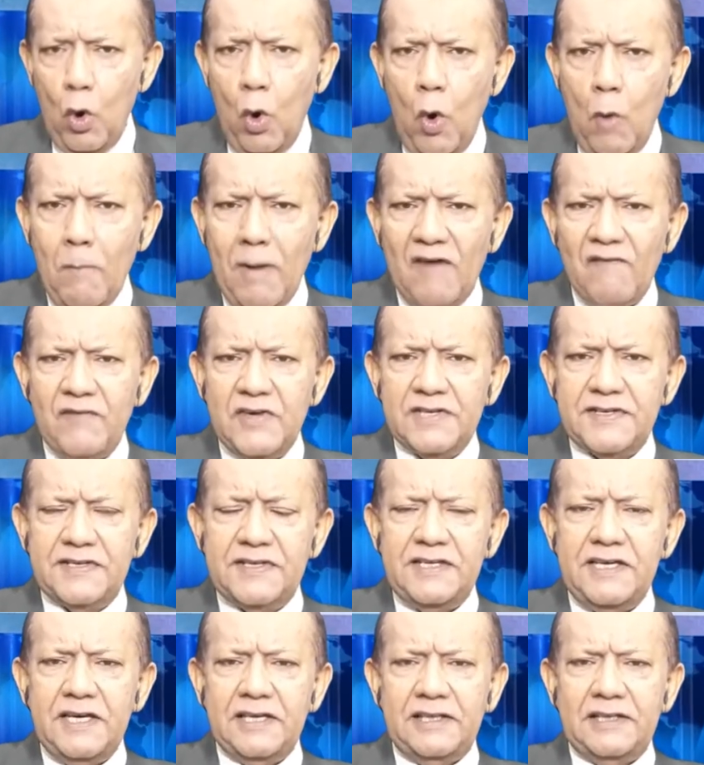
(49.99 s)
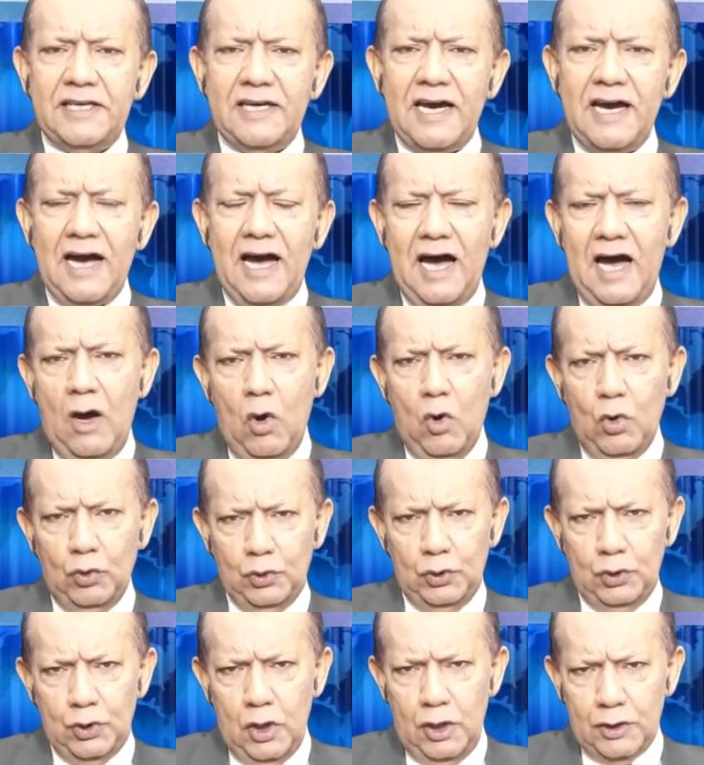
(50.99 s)
uma visita
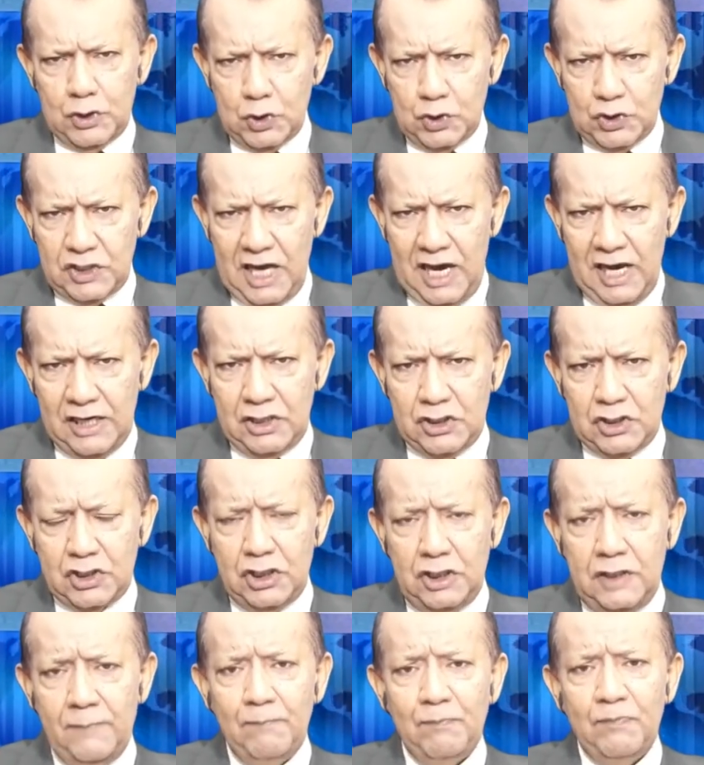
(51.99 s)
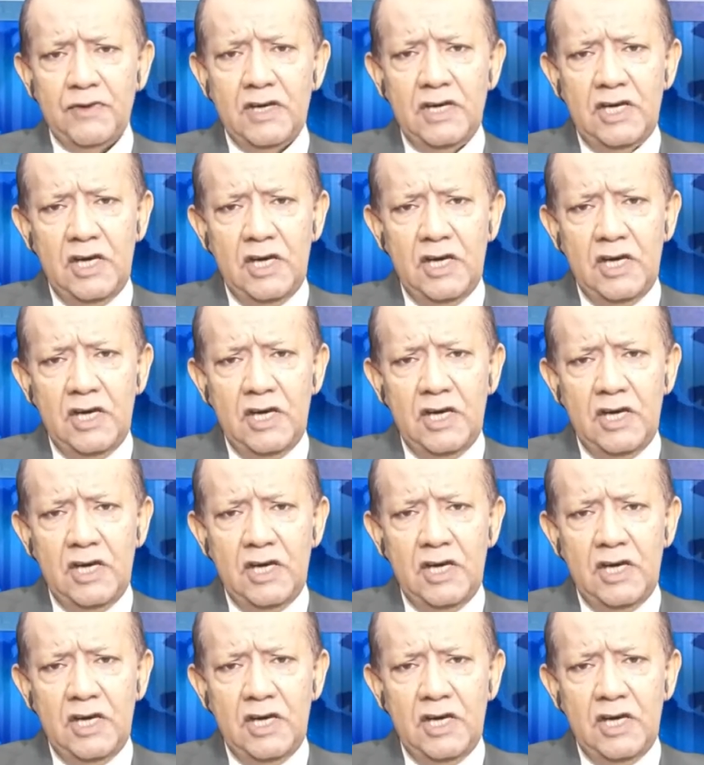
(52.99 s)
ao nosso site